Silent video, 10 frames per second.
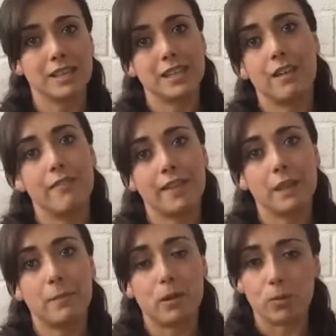sin
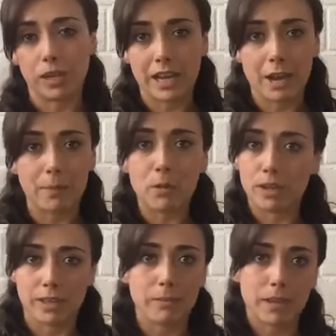afán de perjudicarme
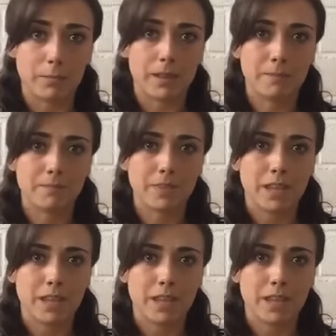o exhibirme.